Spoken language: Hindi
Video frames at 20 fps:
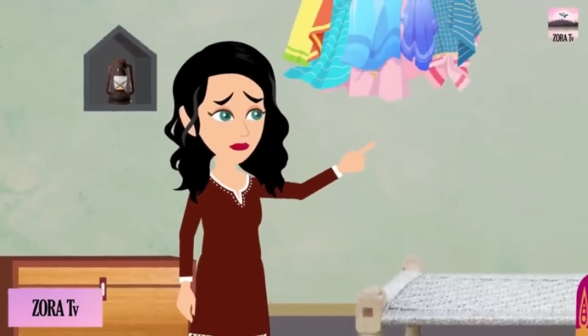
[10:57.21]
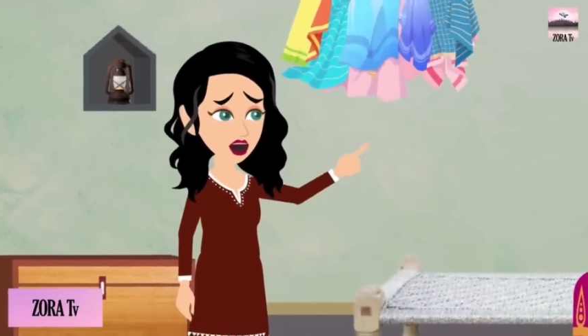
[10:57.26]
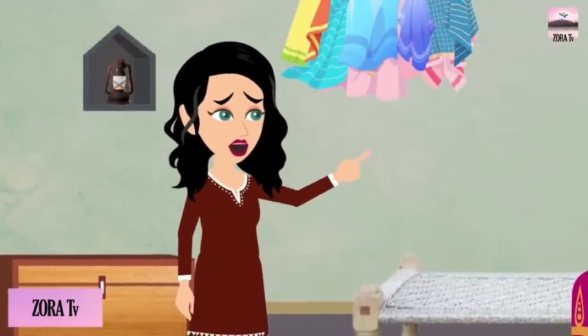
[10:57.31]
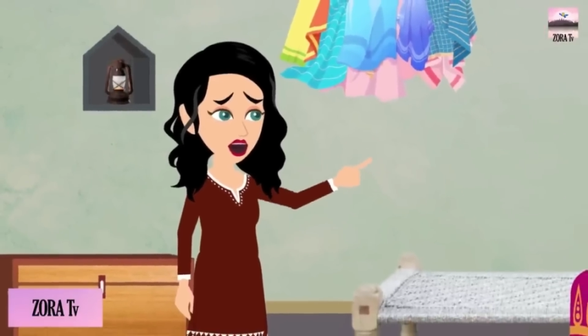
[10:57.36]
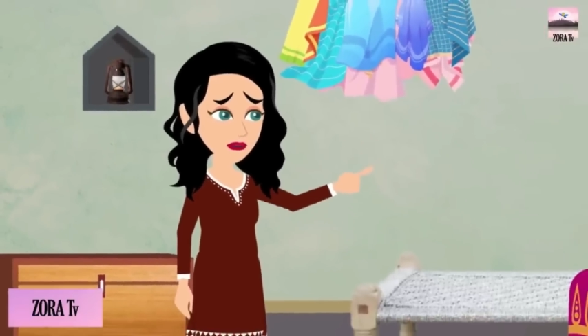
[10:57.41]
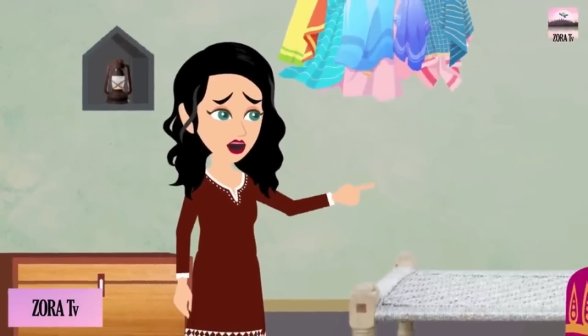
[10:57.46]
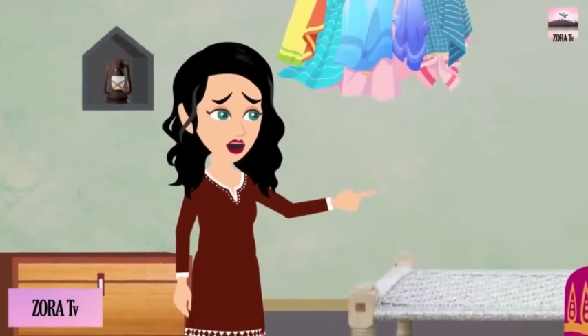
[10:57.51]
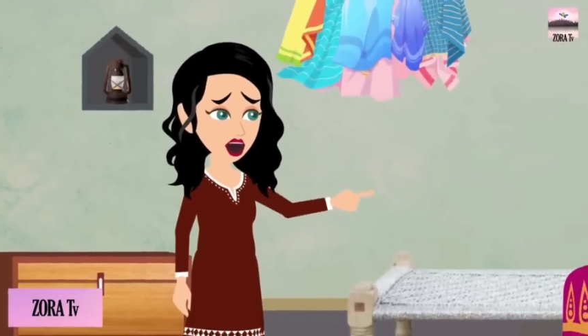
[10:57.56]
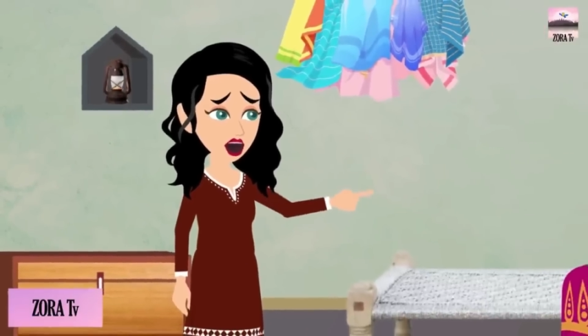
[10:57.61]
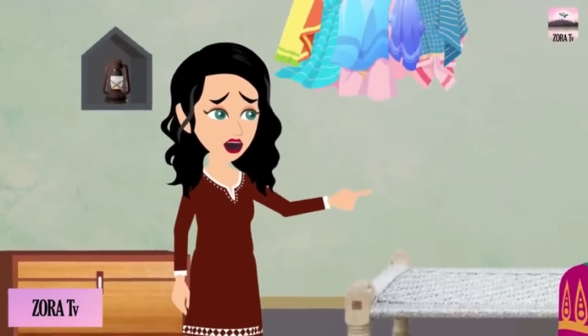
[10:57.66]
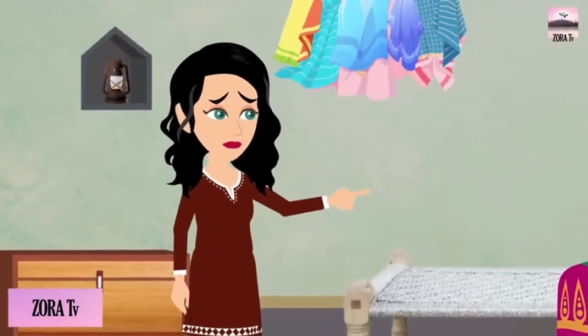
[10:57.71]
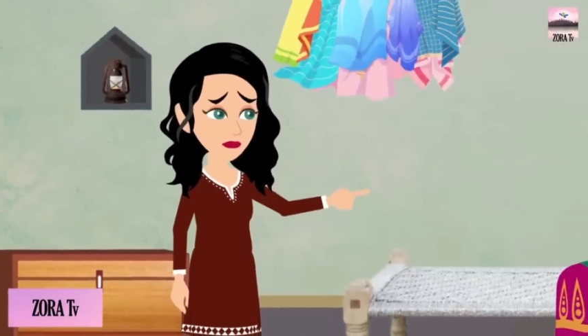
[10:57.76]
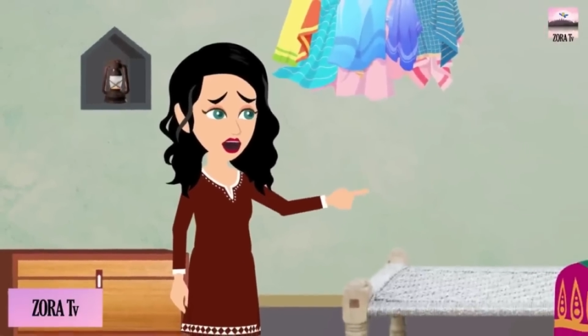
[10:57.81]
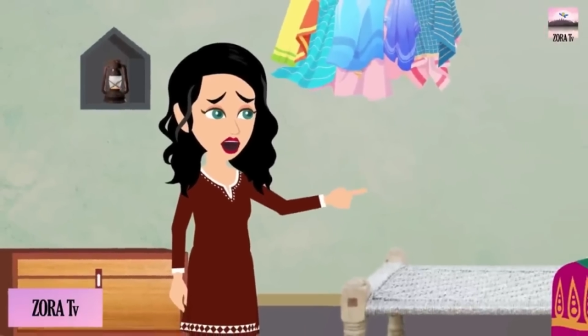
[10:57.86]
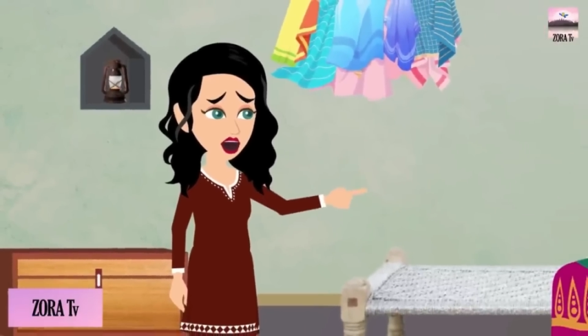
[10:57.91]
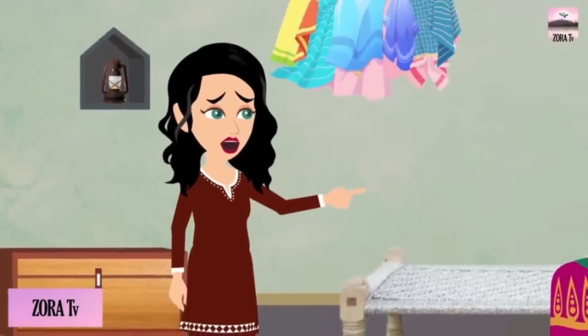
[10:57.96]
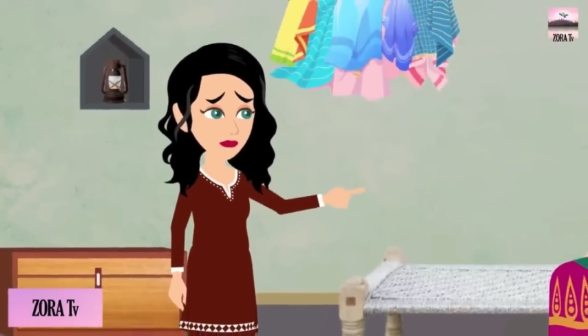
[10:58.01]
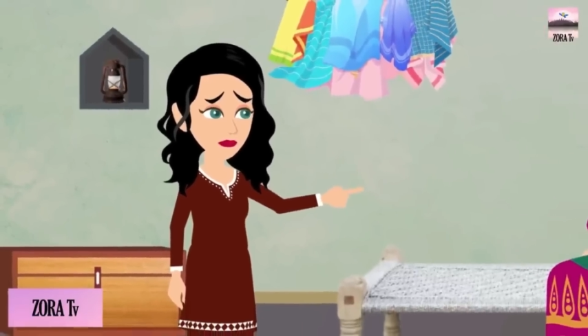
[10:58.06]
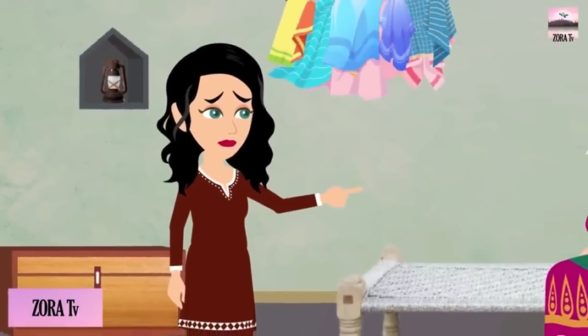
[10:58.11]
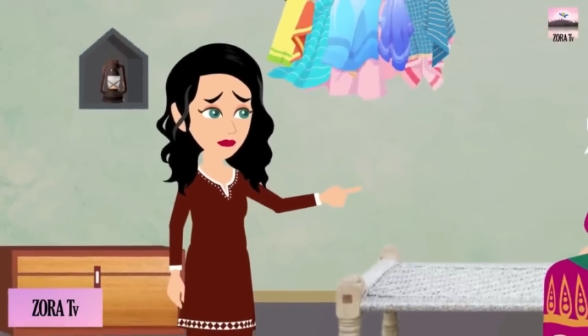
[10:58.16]
एक ना एक
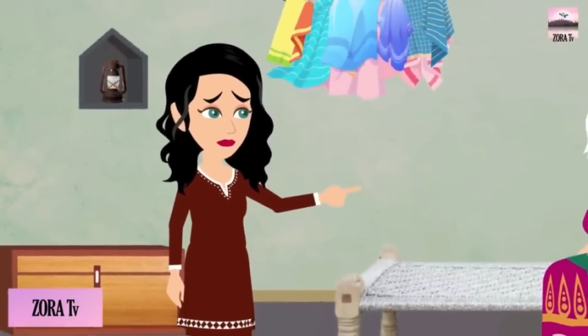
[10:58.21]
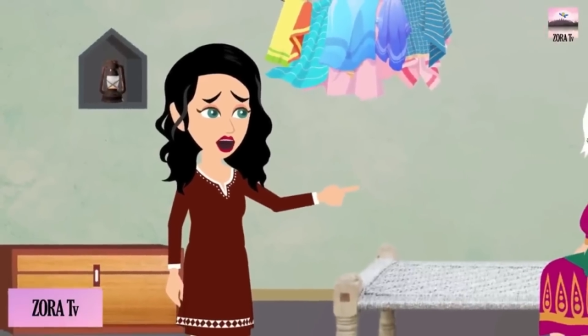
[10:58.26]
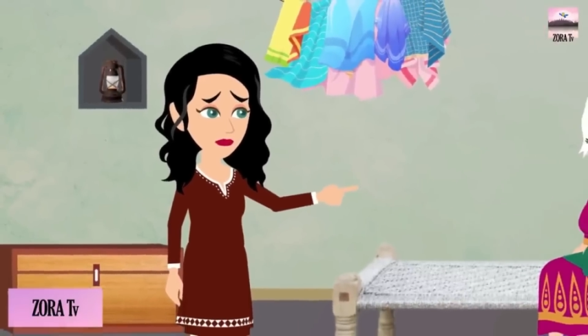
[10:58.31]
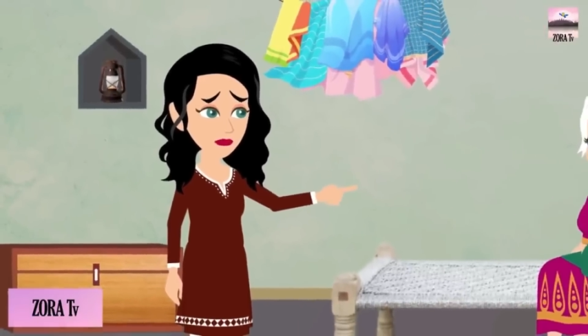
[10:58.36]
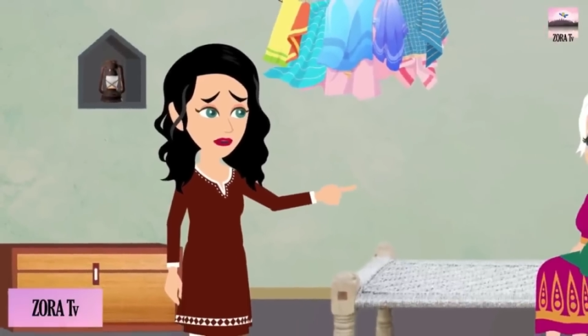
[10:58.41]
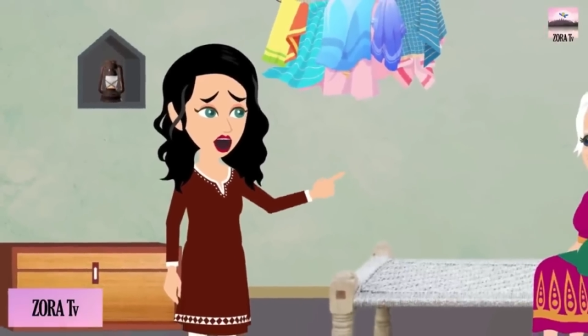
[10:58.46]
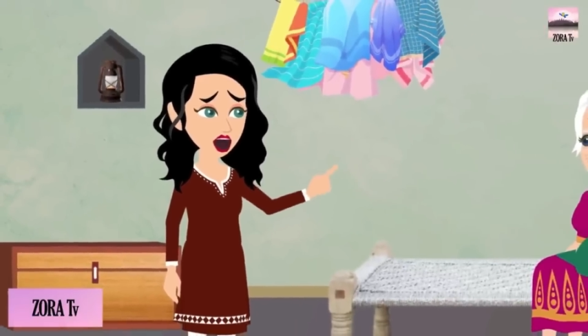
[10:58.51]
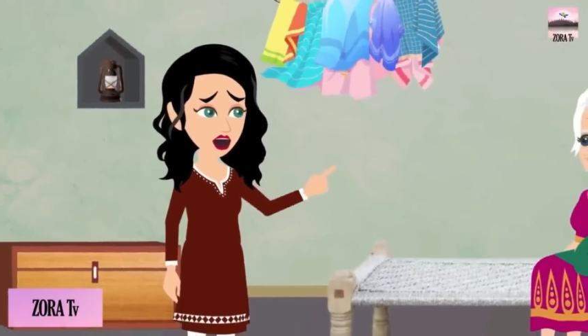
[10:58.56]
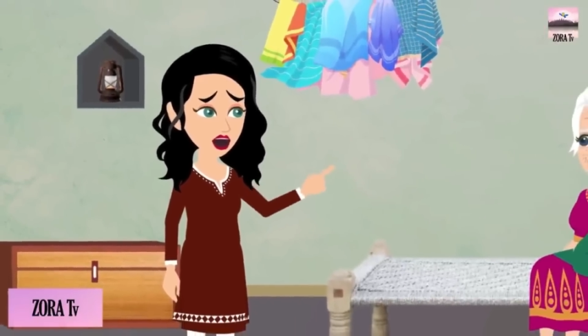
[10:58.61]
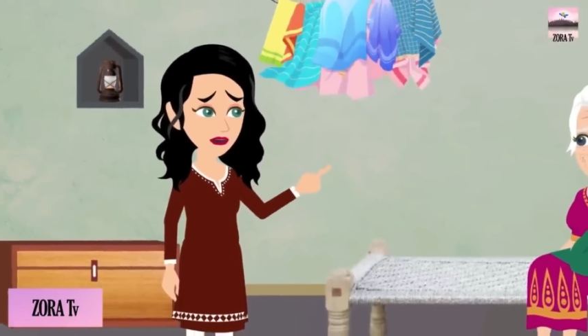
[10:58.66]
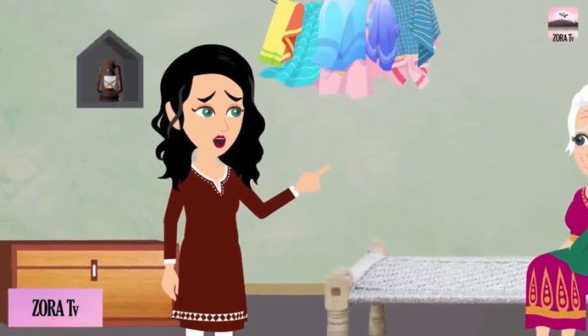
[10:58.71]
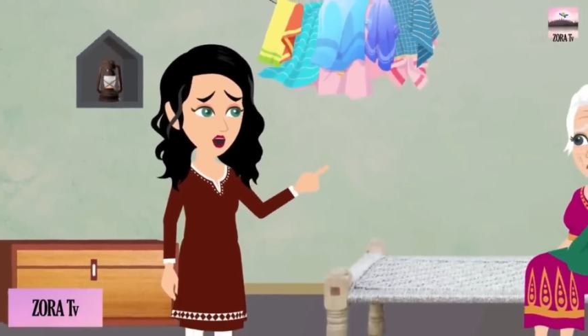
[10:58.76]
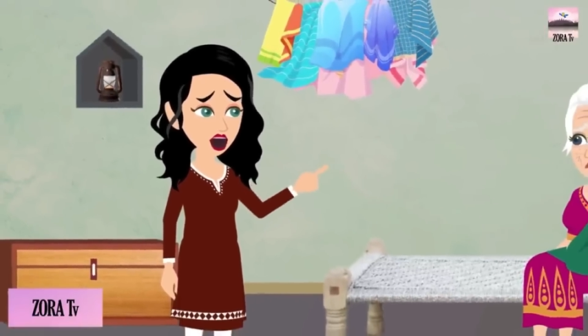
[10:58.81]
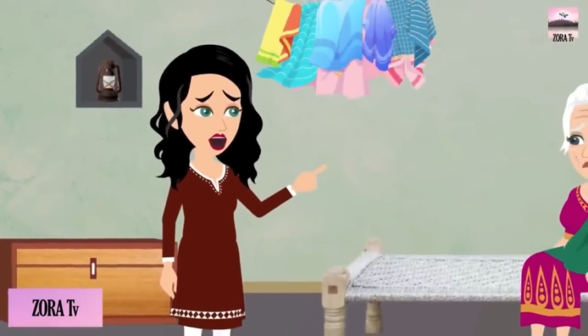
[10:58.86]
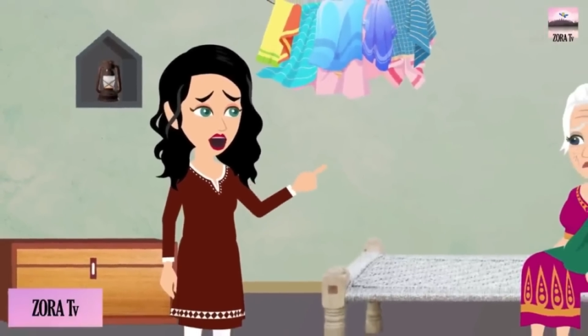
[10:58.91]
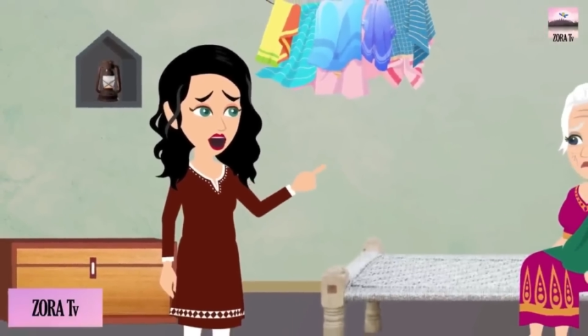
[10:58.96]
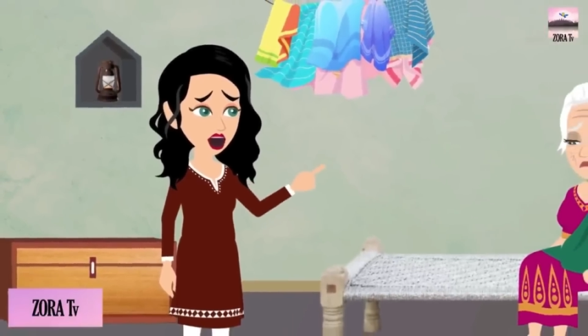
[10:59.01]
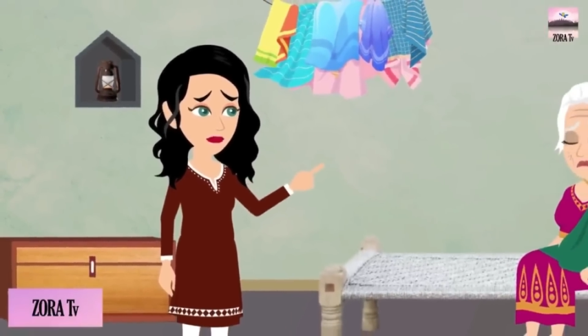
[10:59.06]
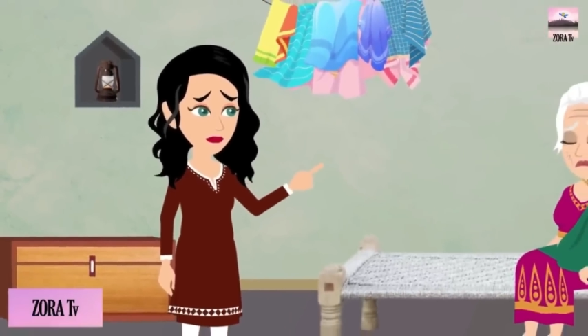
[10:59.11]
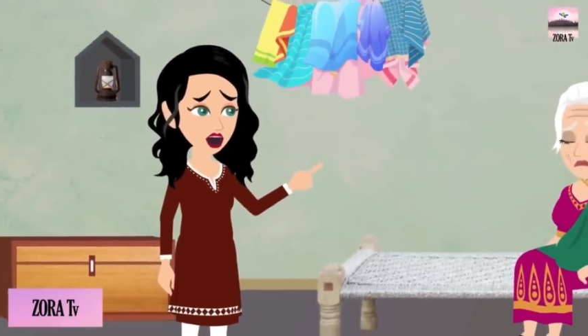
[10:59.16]
दिन अपना एक
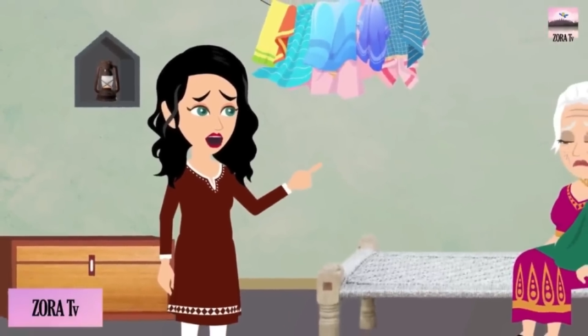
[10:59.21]
बड़ा